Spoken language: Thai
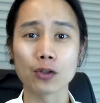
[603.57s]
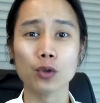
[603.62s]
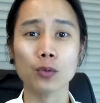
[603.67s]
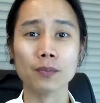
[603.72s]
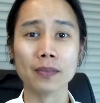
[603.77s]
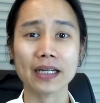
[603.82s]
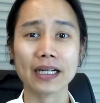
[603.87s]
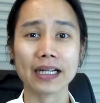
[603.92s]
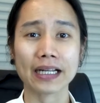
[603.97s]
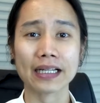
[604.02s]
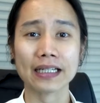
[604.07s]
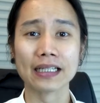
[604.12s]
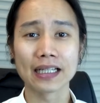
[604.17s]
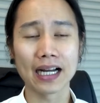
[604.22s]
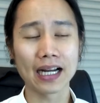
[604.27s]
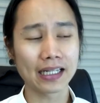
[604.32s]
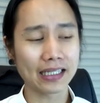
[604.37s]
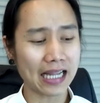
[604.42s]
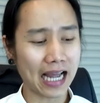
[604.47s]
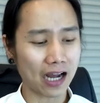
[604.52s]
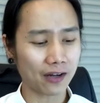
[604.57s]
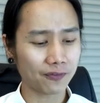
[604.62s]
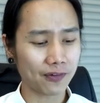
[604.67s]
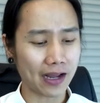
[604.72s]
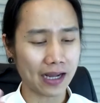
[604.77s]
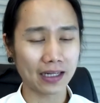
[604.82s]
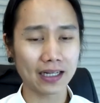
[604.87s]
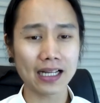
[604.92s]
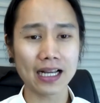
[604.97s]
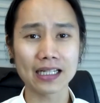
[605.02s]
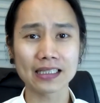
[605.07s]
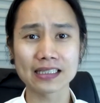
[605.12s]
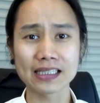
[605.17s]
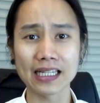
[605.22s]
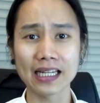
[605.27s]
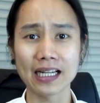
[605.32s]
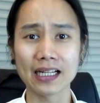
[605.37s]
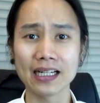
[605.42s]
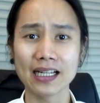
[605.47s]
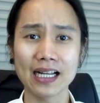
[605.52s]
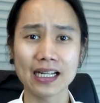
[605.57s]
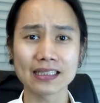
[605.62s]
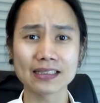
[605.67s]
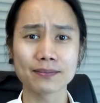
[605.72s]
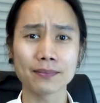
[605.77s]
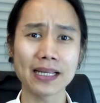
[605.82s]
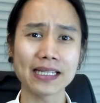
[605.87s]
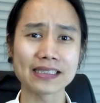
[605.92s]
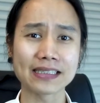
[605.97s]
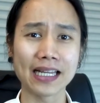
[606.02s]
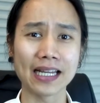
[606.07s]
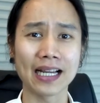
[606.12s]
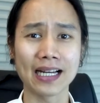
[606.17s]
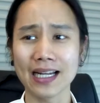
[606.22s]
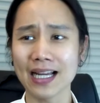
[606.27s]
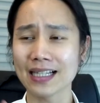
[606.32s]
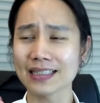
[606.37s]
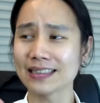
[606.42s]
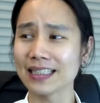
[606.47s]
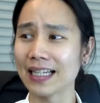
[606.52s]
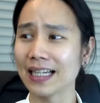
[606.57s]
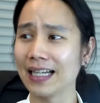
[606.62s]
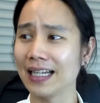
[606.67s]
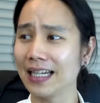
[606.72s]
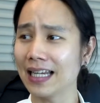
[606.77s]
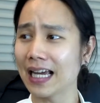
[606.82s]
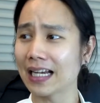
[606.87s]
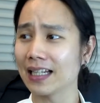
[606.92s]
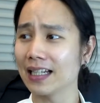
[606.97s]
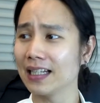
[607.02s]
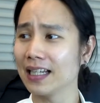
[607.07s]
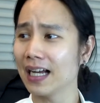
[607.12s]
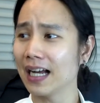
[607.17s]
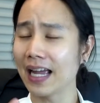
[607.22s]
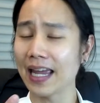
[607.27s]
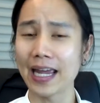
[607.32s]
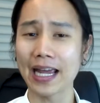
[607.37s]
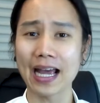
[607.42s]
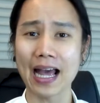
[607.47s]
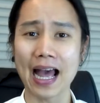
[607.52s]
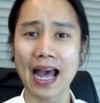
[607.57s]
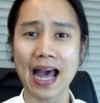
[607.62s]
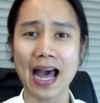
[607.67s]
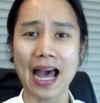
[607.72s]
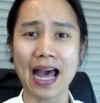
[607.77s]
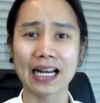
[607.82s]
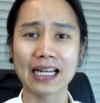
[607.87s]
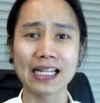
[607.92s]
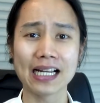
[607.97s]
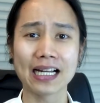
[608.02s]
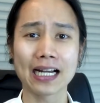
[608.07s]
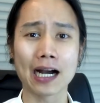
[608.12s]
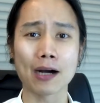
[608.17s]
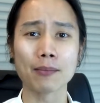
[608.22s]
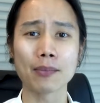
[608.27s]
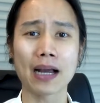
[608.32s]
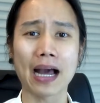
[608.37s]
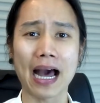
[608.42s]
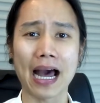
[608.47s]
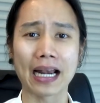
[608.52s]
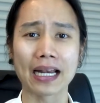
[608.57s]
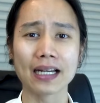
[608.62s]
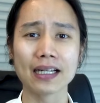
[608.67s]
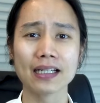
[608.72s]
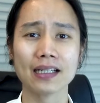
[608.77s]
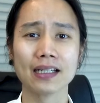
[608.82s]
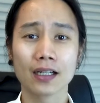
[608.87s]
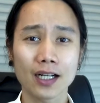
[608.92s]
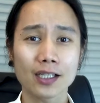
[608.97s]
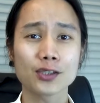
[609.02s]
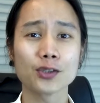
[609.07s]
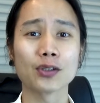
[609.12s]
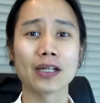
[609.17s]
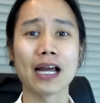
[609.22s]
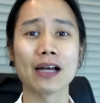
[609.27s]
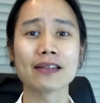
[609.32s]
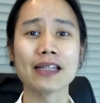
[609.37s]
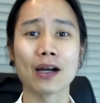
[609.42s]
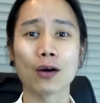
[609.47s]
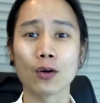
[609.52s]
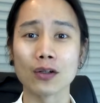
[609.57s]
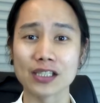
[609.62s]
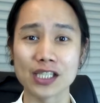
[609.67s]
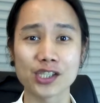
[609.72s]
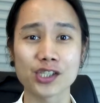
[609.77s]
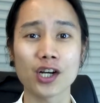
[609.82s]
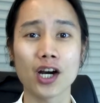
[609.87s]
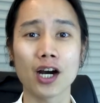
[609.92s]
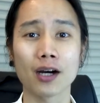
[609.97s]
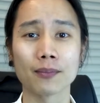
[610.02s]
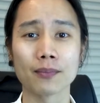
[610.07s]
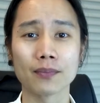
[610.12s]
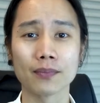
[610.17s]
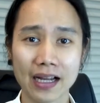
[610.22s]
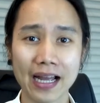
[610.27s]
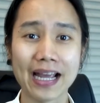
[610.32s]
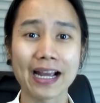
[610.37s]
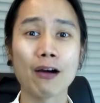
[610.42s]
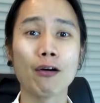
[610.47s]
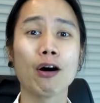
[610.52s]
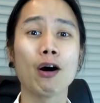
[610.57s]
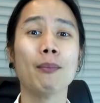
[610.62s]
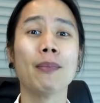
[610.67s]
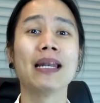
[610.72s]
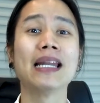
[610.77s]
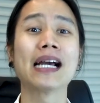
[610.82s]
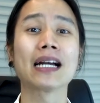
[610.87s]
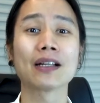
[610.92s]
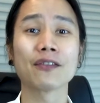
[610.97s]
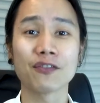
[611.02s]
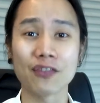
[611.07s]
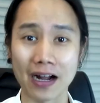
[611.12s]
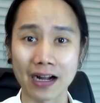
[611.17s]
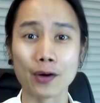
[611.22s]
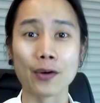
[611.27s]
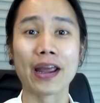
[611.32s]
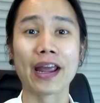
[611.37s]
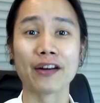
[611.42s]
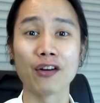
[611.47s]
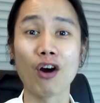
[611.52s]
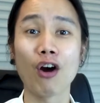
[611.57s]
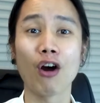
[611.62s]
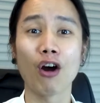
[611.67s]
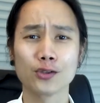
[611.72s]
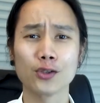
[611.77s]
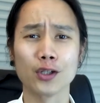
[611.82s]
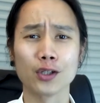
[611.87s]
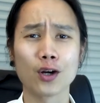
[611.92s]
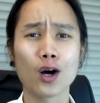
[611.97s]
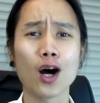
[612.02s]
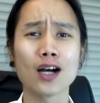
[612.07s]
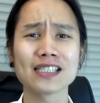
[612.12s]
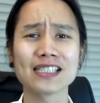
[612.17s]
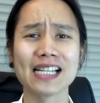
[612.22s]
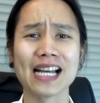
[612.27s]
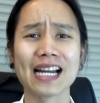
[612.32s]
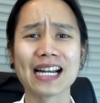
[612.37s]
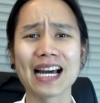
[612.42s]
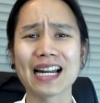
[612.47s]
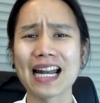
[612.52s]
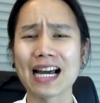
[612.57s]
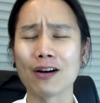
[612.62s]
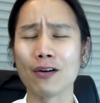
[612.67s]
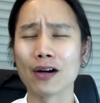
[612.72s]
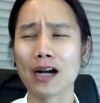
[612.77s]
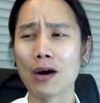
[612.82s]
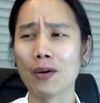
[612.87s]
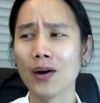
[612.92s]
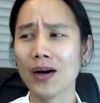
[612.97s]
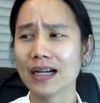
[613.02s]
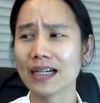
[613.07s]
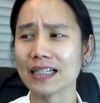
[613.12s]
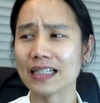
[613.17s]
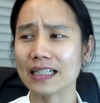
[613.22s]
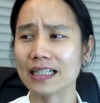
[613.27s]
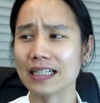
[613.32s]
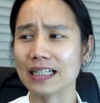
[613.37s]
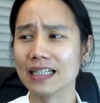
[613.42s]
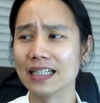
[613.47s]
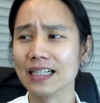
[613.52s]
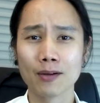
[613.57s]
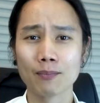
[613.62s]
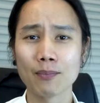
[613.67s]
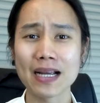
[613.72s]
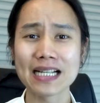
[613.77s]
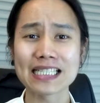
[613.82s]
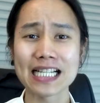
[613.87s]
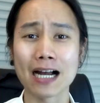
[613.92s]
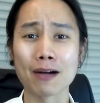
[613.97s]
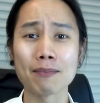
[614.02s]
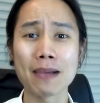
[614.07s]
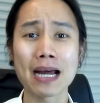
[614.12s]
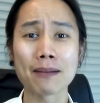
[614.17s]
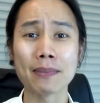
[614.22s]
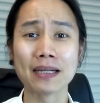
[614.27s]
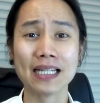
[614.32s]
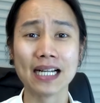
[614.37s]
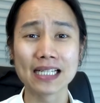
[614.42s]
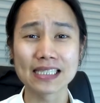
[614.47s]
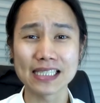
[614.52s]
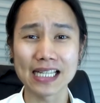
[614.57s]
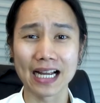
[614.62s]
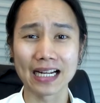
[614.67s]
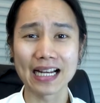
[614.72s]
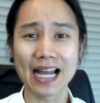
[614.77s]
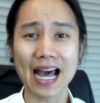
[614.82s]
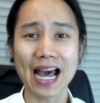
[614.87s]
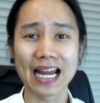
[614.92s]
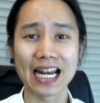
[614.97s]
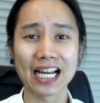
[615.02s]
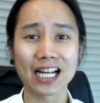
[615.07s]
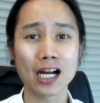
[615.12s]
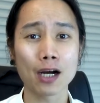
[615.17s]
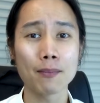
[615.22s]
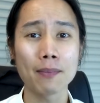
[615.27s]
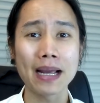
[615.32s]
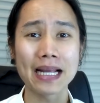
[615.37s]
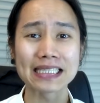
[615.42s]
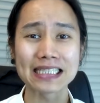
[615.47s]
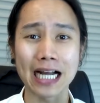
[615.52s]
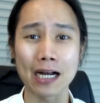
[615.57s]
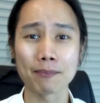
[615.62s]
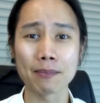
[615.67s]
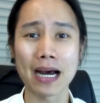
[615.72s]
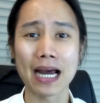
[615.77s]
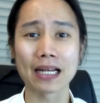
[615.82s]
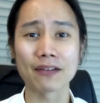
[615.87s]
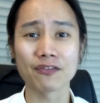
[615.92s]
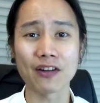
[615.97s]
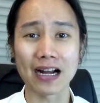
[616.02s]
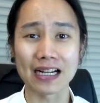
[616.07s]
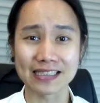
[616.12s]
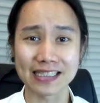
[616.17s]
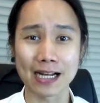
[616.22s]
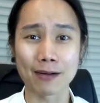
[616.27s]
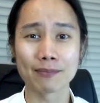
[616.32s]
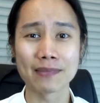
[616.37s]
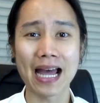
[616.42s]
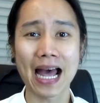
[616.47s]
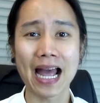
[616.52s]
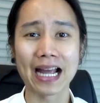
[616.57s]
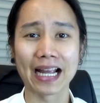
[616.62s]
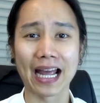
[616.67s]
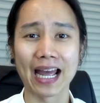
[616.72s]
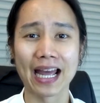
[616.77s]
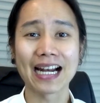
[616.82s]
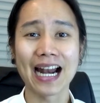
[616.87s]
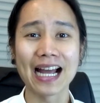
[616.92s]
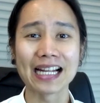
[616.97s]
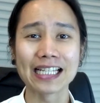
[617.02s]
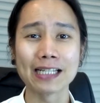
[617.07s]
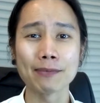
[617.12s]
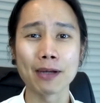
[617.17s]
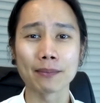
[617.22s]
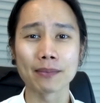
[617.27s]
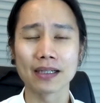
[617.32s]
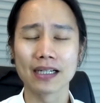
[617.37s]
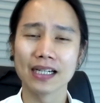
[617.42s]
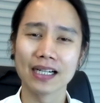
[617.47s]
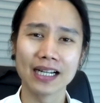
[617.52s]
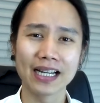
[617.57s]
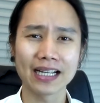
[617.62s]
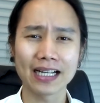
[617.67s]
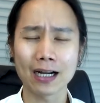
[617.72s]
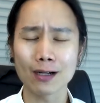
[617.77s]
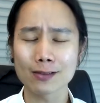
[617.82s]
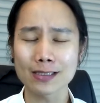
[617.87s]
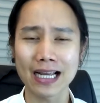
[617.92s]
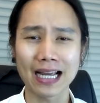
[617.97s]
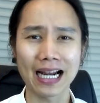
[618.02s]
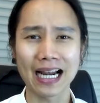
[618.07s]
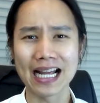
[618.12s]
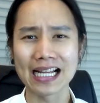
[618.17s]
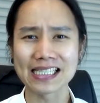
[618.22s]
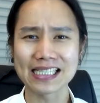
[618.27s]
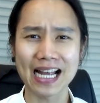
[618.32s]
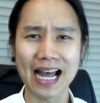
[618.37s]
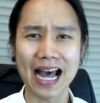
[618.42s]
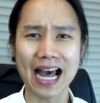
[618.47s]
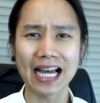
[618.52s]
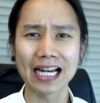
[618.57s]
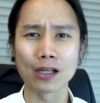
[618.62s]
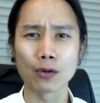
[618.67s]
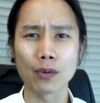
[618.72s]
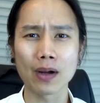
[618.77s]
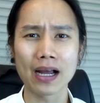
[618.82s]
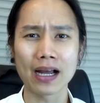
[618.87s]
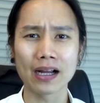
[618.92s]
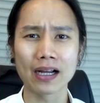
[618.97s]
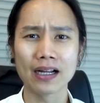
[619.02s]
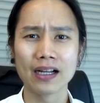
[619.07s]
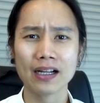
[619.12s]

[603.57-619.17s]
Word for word: ๆ กลุ่มเลย ทั้งอยากฟังเรื่องจริง เรื่องไม่จริง เรื่องซีเรียส เรื่องเฮฮา เรื่องขำขัน ก็สุดแล้วแต่คนจะชอบ ให้เขาเขามาเรียกฟังเอาเองเนาะ ส่วนข้อเสียหลัก ๆ ของเขาก็คือ ไม่สามารถบันทึกเสียงได้ แล้วก็ไม่สามารถฟังซ้ำได้ไง ใครที่แบบเออให้เข้าใจอะไรช้าหรือว่า